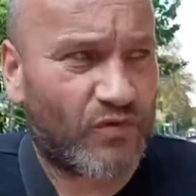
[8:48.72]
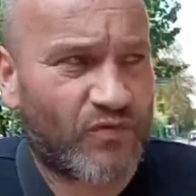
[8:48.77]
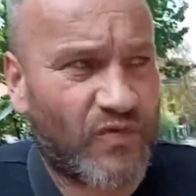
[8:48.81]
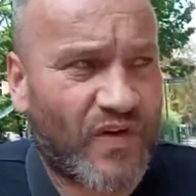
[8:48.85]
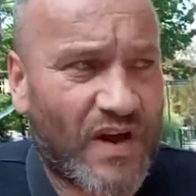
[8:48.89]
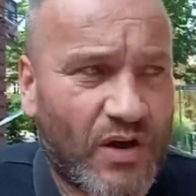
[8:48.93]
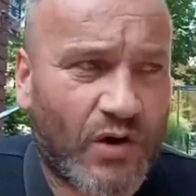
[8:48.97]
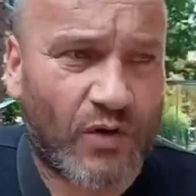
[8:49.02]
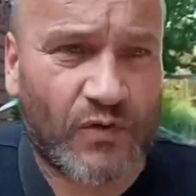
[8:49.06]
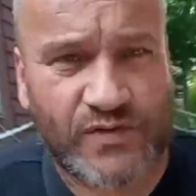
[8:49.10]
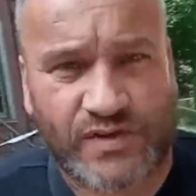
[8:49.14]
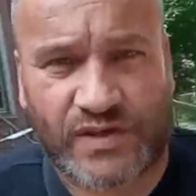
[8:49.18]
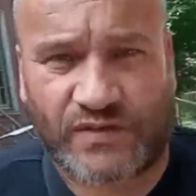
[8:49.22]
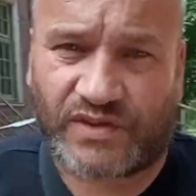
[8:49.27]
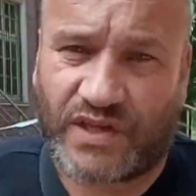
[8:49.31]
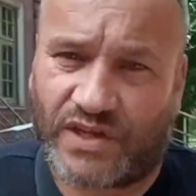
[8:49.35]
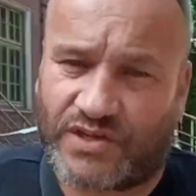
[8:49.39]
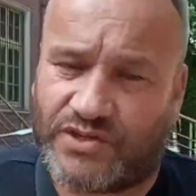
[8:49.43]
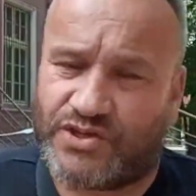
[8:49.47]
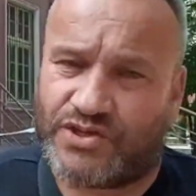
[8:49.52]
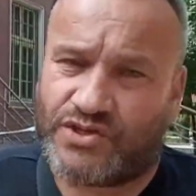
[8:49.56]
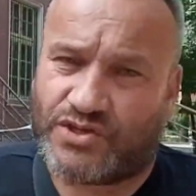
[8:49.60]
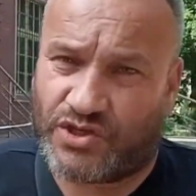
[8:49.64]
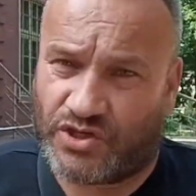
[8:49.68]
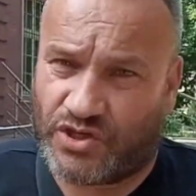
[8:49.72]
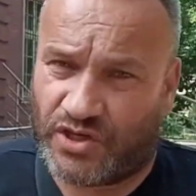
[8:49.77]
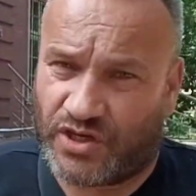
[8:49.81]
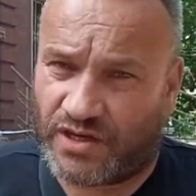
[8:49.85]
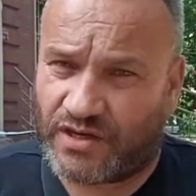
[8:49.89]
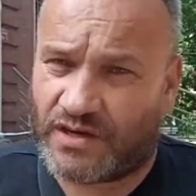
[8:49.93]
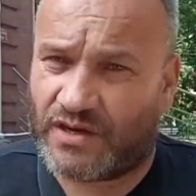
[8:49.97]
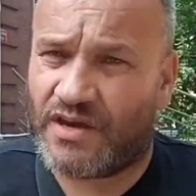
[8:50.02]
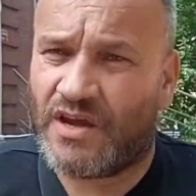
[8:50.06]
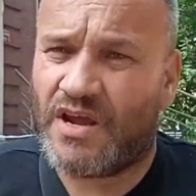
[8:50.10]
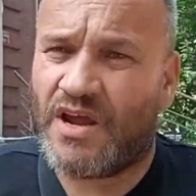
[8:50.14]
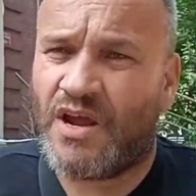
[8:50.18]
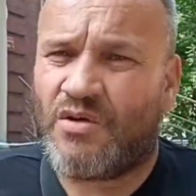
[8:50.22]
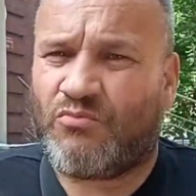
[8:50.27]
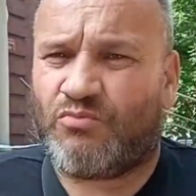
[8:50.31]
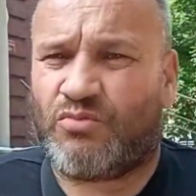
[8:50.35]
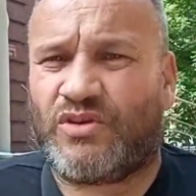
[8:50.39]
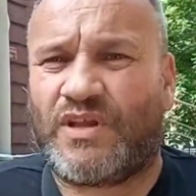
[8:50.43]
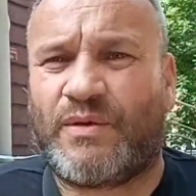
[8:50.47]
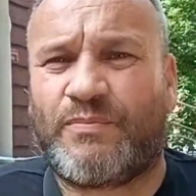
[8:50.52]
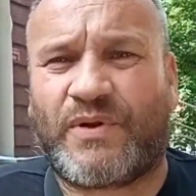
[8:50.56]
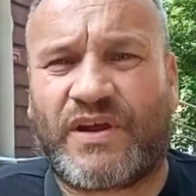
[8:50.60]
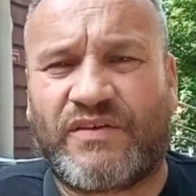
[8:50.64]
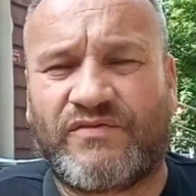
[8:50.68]
fachowcy w tej dziedzinie,
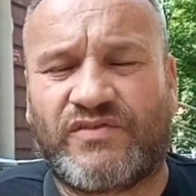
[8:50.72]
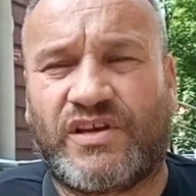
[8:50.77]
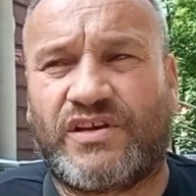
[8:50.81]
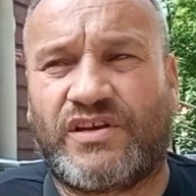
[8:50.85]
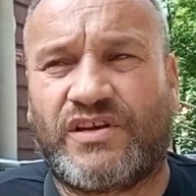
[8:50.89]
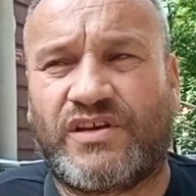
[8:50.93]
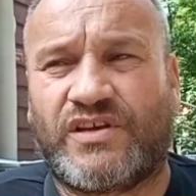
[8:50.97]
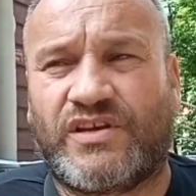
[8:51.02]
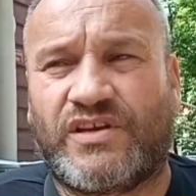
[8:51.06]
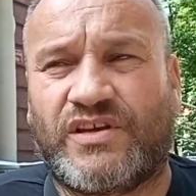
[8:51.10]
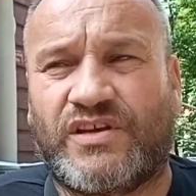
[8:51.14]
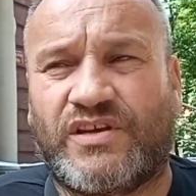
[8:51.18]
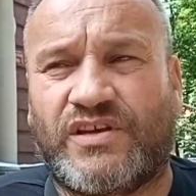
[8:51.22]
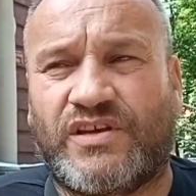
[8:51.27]
bo naprawdę jeżeli